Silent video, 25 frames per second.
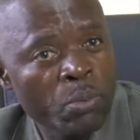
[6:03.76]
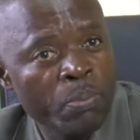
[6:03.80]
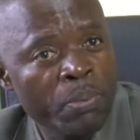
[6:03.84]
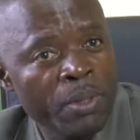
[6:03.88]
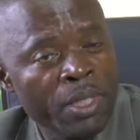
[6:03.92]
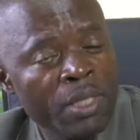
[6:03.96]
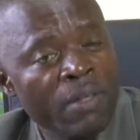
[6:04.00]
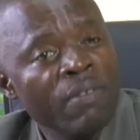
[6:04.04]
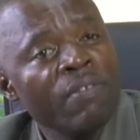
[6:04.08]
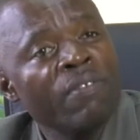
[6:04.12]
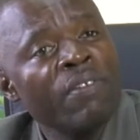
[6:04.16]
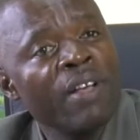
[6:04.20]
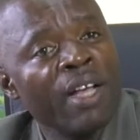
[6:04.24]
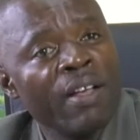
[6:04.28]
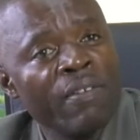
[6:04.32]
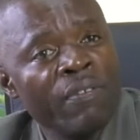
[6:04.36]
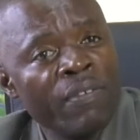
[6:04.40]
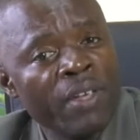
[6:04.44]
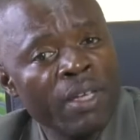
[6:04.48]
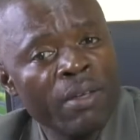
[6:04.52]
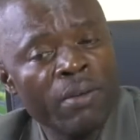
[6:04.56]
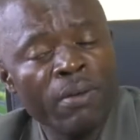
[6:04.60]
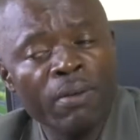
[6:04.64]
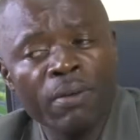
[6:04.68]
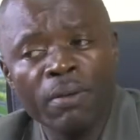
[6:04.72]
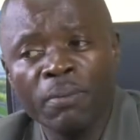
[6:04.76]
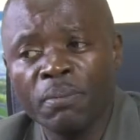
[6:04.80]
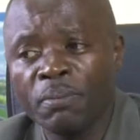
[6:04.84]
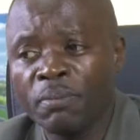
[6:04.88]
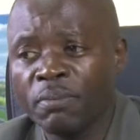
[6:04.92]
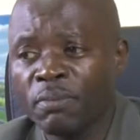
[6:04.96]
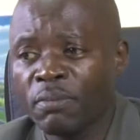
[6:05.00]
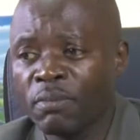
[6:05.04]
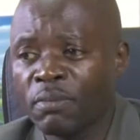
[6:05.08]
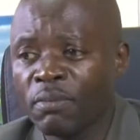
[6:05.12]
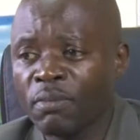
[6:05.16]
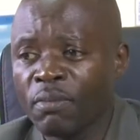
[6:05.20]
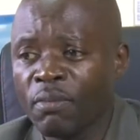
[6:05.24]
du pays va avec
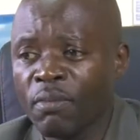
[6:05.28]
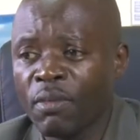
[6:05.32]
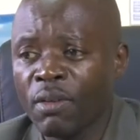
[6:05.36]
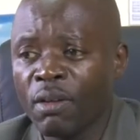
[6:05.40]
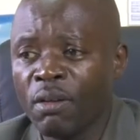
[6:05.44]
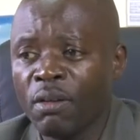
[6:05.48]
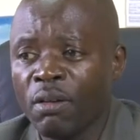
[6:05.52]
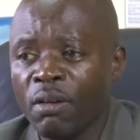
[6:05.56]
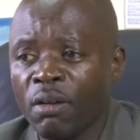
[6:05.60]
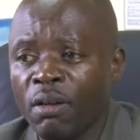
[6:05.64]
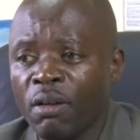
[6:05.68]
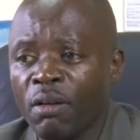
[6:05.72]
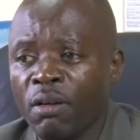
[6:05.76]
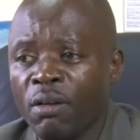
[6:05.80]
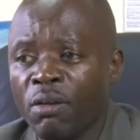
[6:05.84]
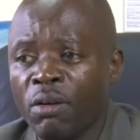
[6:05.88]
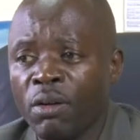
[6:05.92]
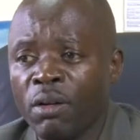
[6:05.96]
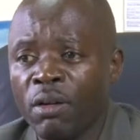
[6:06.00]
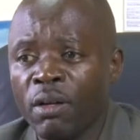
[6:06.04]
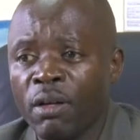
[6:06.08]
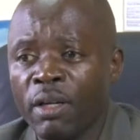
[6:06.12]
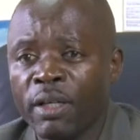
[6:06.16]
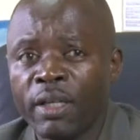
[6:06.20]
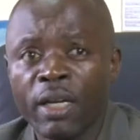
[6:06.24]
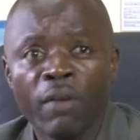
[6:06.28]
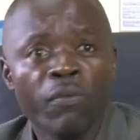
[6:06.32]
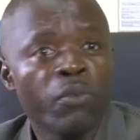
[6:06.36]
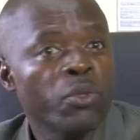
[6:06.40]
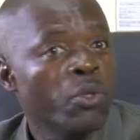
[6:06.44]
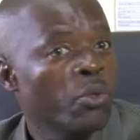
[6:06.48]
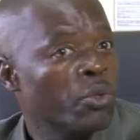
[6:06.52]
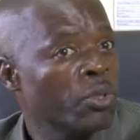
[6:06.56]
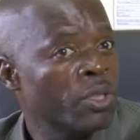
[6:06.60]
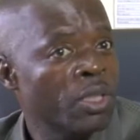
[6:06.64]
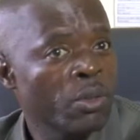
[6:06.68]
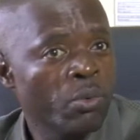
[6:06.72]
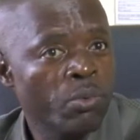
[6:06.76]
euh, les travaux
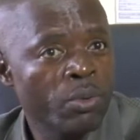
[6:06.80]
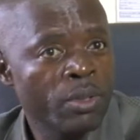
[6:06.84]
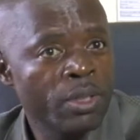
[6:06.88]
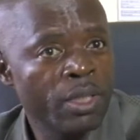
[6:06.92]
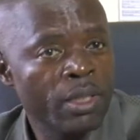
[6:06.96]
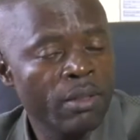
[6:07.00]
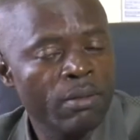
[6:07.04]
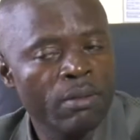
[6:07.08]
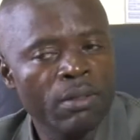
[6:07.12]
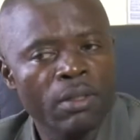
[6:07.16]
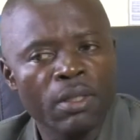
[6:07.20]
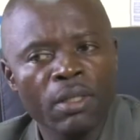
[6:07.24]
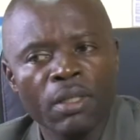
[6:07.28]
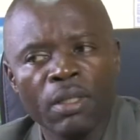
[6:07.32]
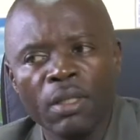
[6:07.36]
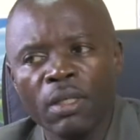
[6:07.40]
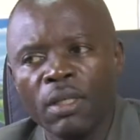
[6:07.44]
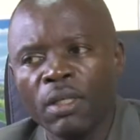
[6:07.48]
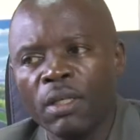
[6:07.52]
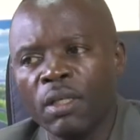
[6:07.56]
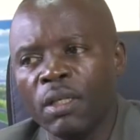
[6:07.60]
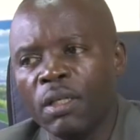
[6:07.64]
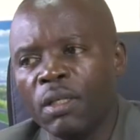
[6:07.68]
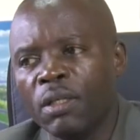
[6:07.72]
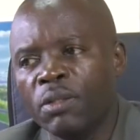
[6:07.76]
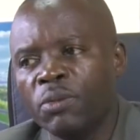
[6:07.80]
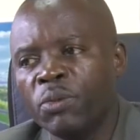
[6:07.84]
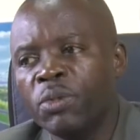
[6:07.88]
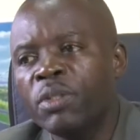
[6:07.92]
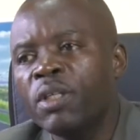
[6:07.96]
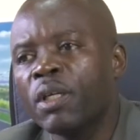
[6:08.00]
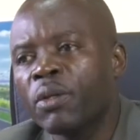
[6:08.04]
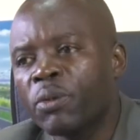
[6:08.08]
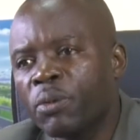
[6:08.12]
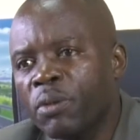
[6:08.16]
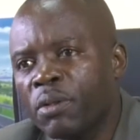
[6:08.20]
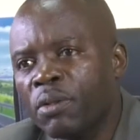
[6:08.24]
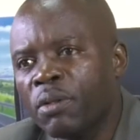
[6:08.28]
d'entretien routier, Le
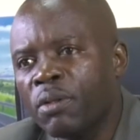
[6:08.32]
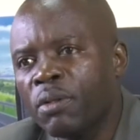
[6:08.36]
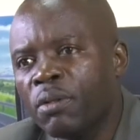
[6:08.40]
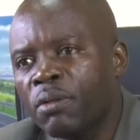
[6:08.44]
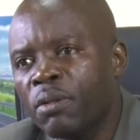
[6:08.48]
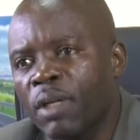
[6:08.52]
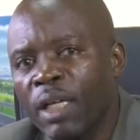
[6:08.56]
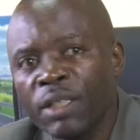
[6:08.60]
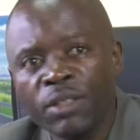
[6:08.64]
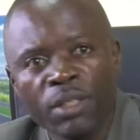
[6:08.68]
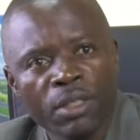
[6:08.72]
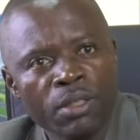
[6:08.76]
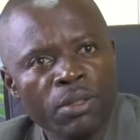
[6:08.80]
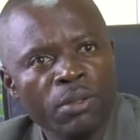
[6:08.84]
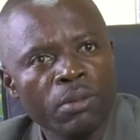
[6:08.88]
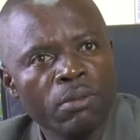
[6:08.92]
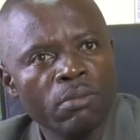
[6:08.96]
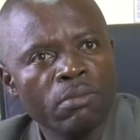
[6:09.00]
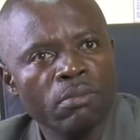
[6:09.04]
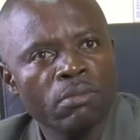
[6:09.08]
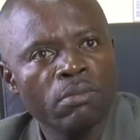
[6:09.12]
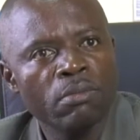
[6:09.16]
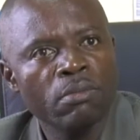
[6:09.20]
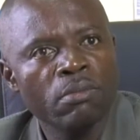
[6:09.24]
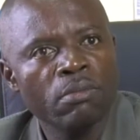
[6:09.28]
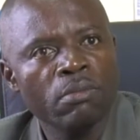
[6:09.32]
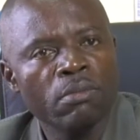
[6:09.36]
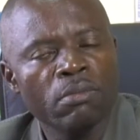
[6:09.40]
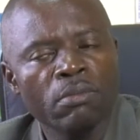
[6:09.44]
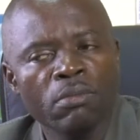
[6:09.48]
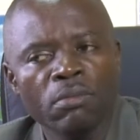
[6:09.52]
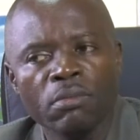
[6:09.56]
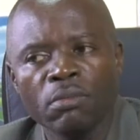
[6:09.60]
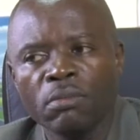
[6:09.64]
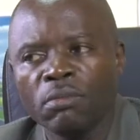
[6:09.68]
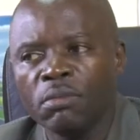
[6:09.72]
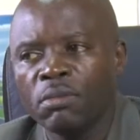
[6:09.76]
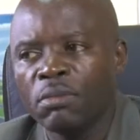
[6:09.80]
sérieux dans la gestion.
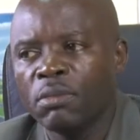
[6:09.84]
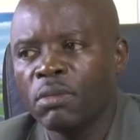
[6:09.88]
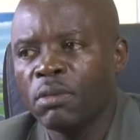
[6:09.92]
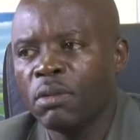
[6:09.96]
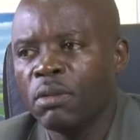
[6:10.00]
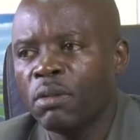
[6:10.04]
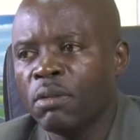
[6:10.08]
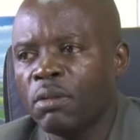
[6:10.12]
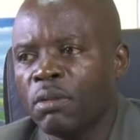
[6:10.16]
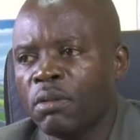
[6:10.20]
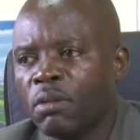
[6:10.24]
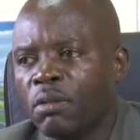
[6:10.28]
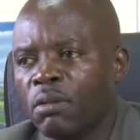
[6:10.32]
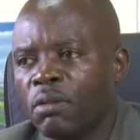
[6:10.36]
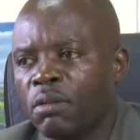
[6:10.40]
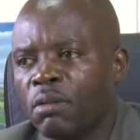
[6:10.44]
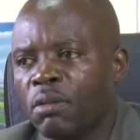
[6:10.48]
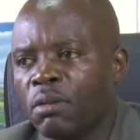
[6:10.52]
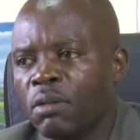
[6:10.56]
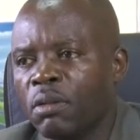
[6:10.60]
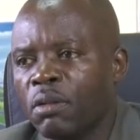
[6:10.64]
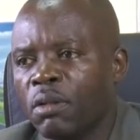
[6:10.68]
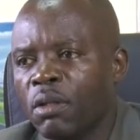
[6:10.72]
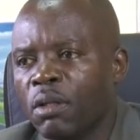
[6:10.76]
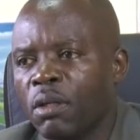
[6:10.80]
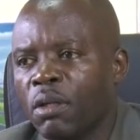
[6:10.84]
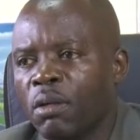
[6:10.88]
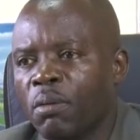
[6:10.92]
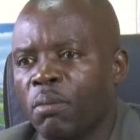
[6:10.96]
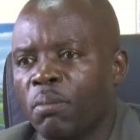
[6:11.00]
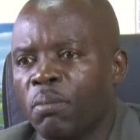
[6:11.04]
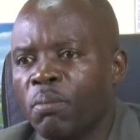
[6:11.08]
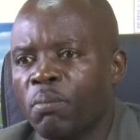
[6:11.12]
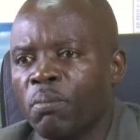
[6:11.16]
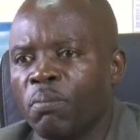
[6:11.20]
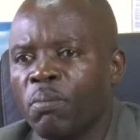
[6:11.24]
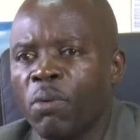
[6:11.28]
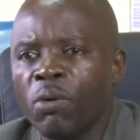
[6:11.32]
Euh,
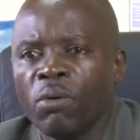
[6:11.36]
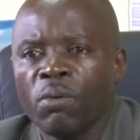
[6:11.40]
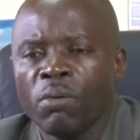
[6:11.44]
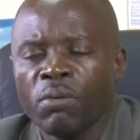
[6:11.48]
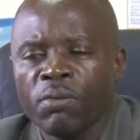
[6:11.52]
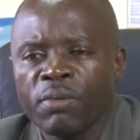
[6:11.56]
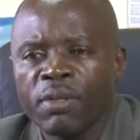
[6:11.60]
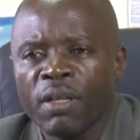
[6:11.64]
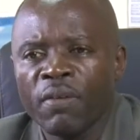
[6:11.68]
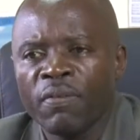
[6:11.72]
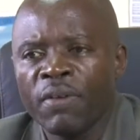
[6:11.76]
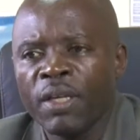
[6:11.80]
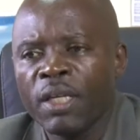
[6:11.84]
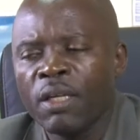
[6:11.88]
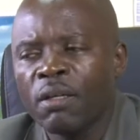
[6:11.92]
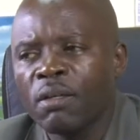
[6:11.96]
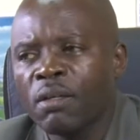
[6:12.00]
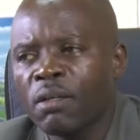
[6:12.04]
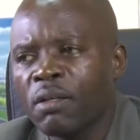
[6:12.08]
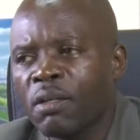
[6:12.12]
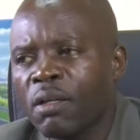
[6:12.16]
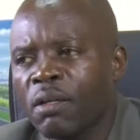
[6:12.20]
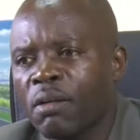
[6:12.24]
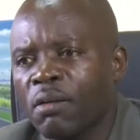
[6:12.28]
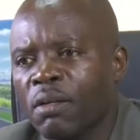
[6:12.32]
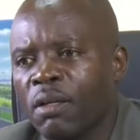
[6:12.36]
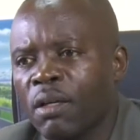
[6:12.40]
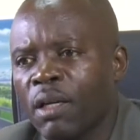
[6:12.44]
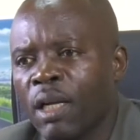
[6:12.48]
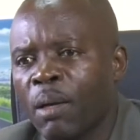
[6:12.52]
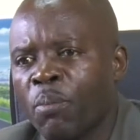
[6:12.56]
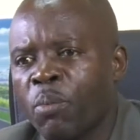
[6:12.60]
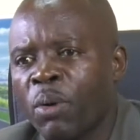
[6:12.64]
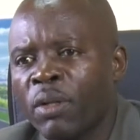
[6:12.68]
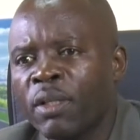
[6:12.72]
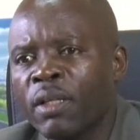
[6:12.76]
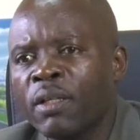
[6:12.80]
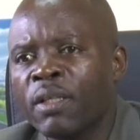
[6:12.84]
bon, vous savez,
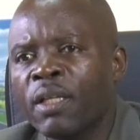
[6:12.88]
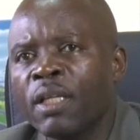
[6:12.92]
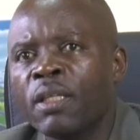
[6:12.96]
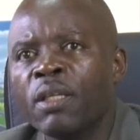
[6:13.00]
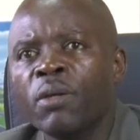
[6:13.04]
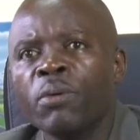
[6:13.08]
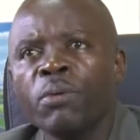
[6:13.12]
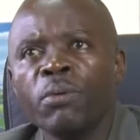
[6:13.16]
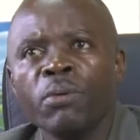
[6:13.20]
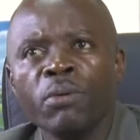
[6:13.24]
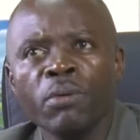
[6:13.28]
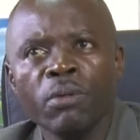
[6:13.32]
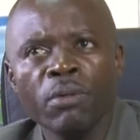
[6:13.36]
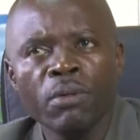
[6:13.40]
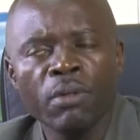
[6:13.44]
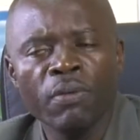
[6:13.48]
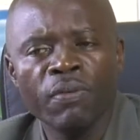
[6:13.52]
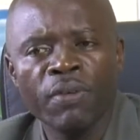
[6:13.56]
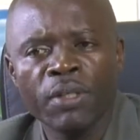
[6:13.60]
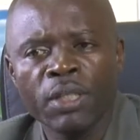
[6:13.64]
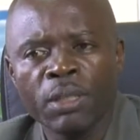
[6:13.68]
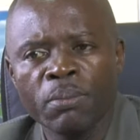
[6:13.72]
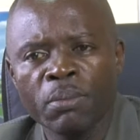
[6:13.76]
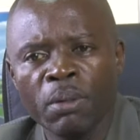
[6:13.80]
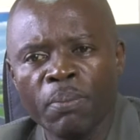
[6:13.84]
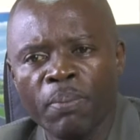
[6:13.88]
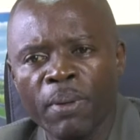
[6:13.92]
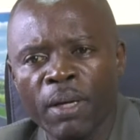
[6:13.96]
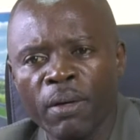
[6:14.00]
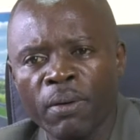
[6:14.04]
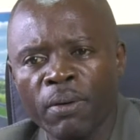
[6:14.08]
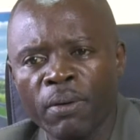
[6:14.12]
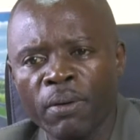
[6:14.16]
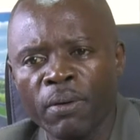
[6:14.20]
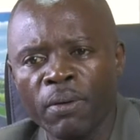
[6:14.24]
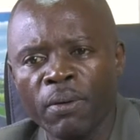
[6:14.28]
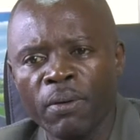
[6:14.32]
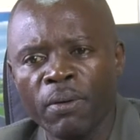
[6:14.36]
la boîte était tenue effectivement
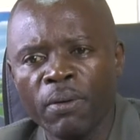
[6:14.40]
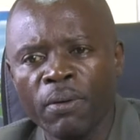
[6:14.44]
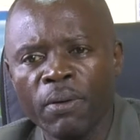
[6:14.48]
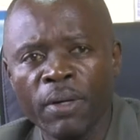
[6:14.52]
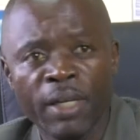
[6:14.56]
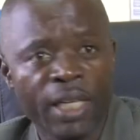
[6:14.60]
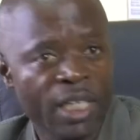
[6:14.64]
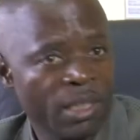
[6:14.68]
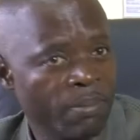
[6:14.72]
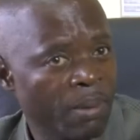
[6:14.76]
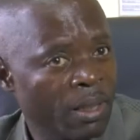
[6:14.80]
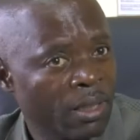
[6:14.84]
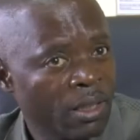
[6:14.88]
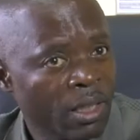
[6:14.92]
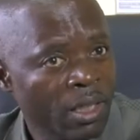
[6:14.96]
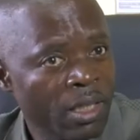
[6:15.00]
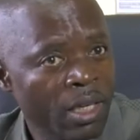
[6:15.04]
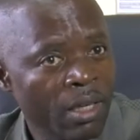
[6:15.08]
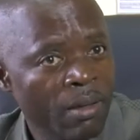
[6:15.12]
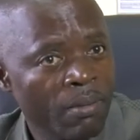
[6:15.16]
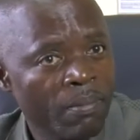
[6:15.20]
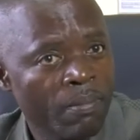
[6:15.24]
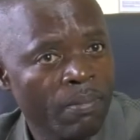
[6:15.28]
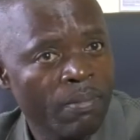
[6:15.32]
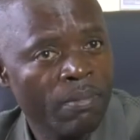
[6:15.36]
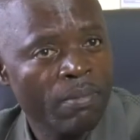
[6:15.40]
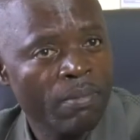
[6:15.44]
par euh, un expatrié,